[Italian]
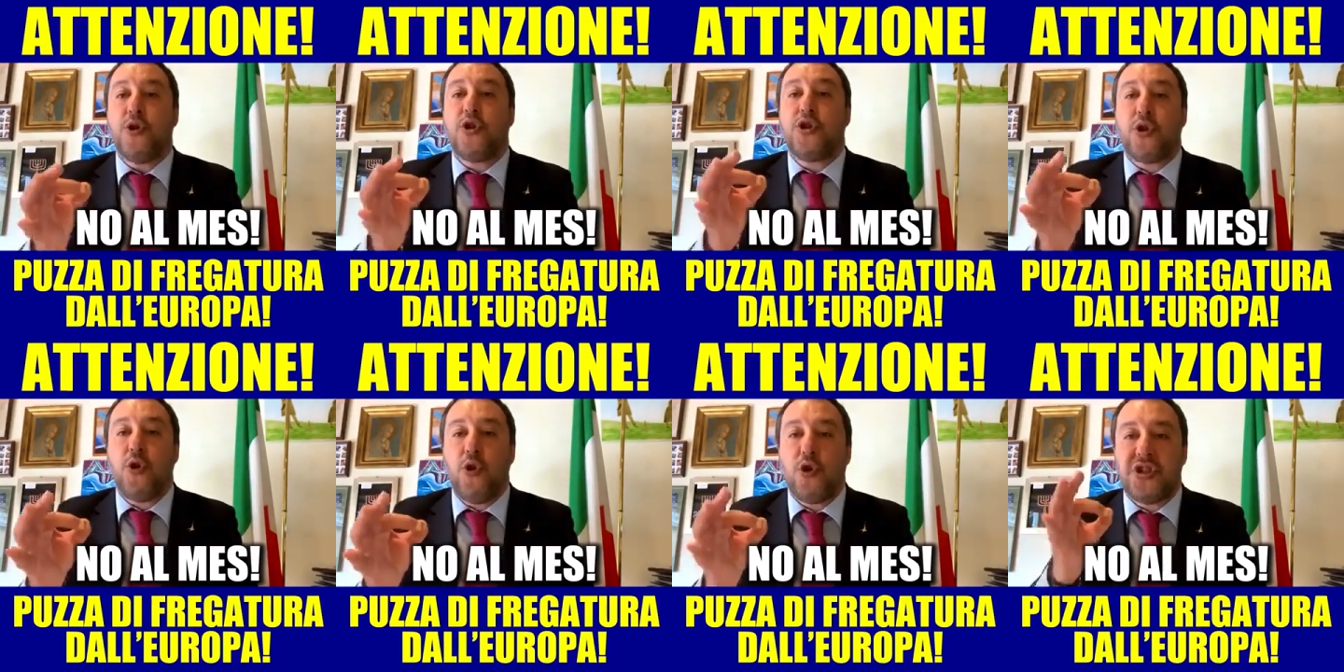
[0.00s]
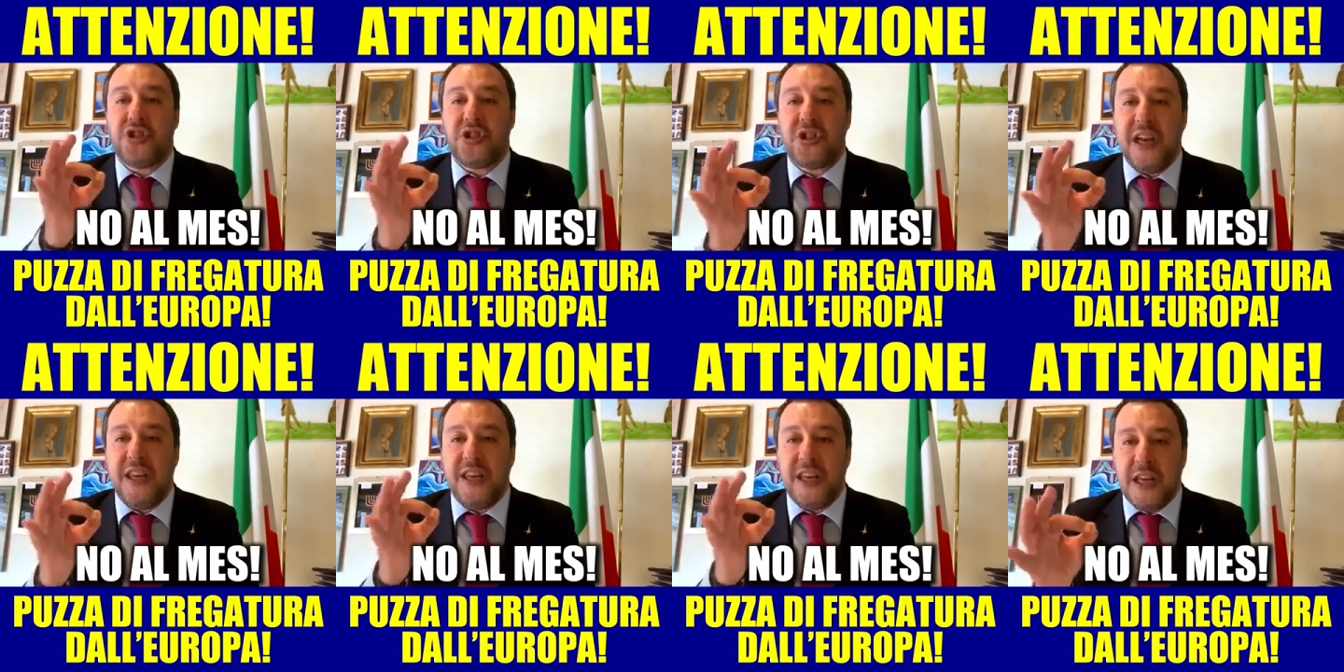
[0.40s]

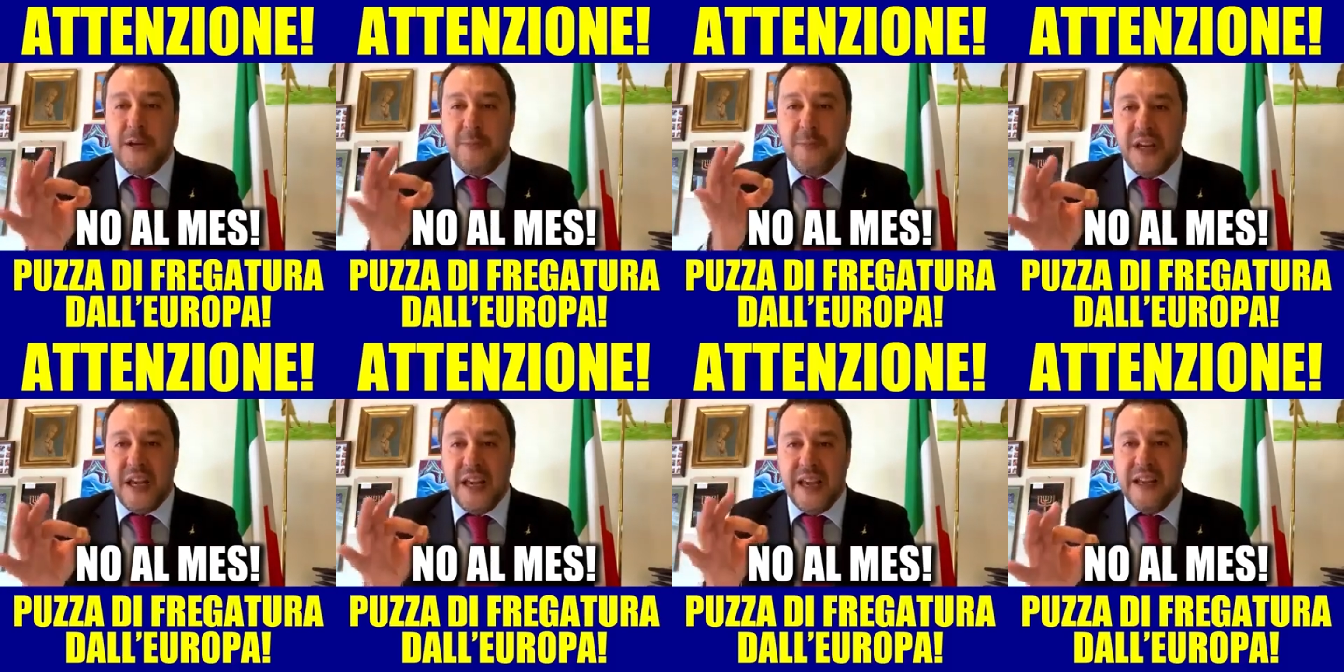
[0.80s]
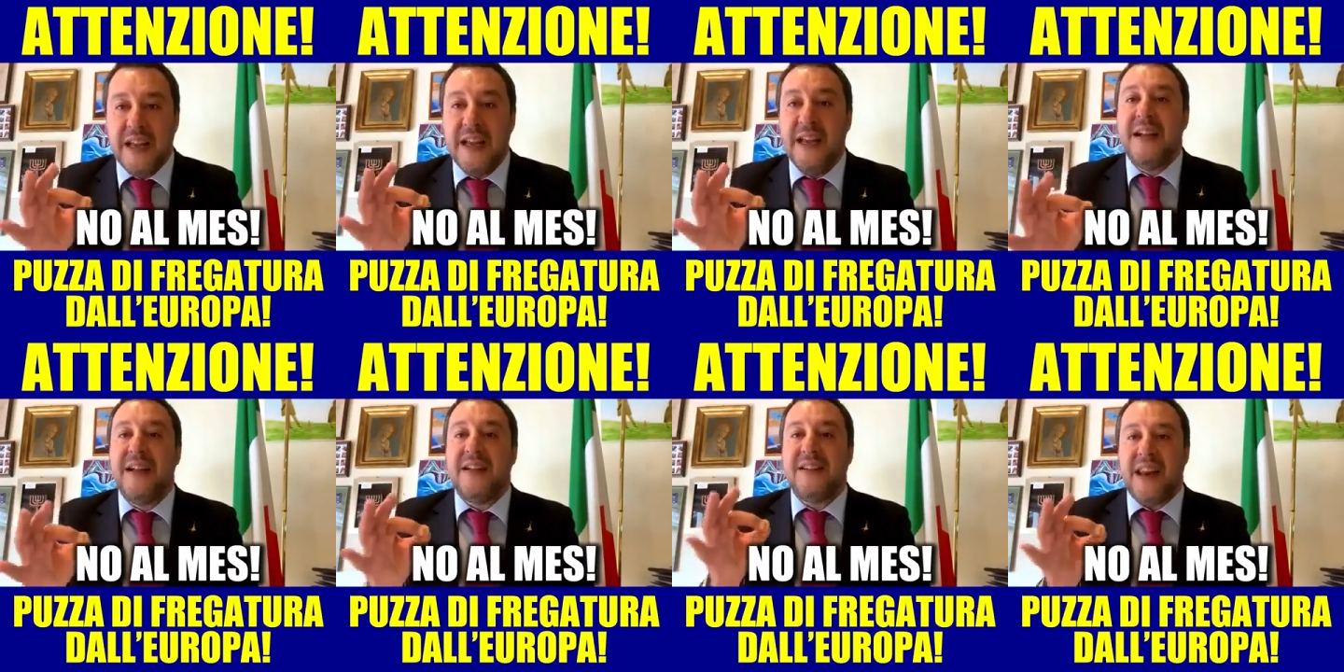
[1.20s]

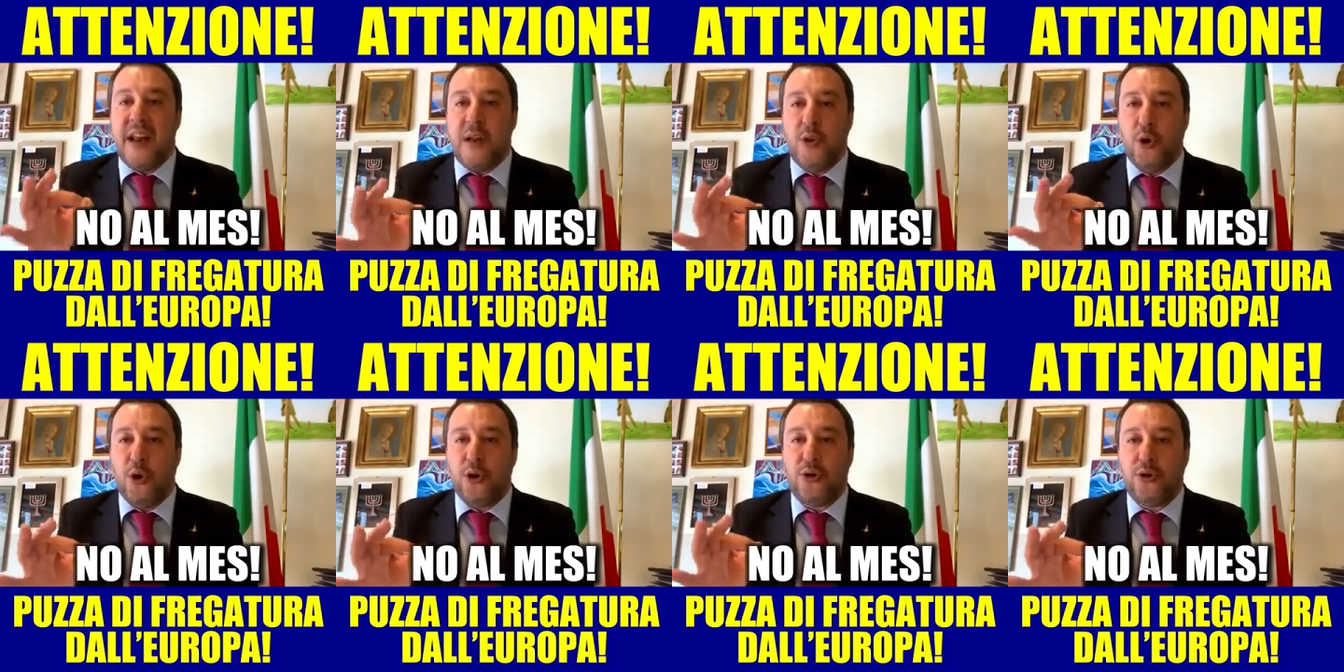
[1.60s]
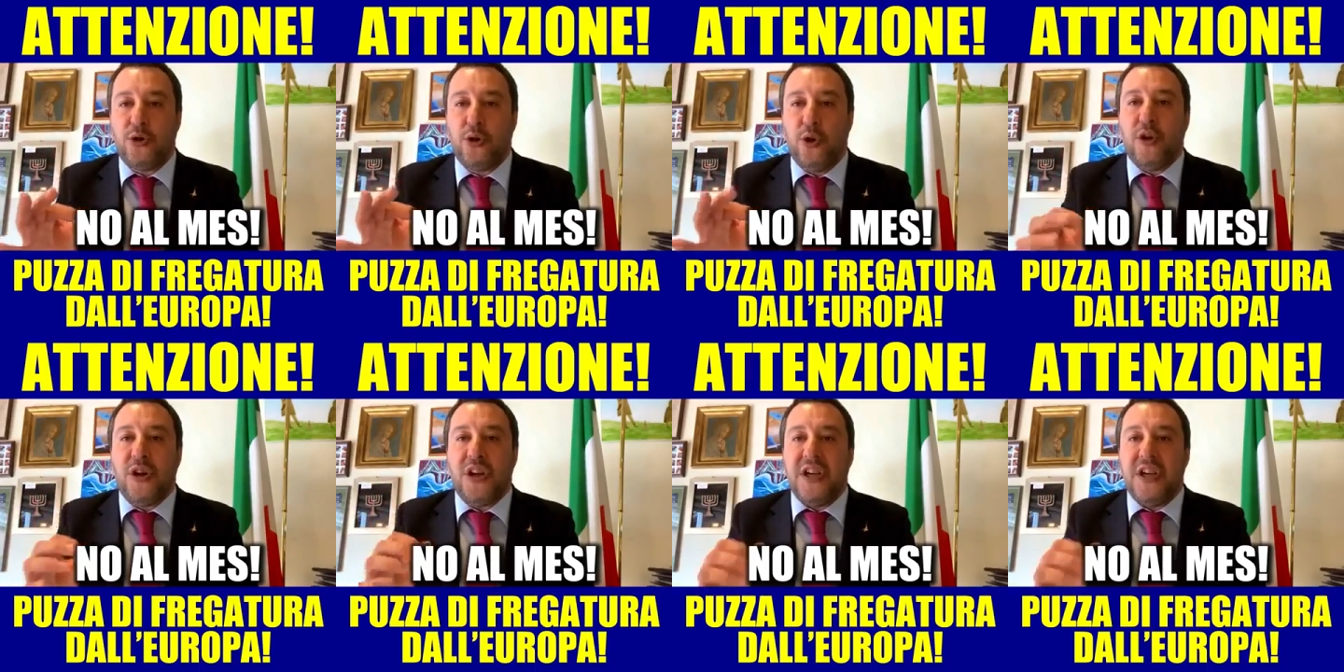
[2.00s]
sostenibile Tradotto,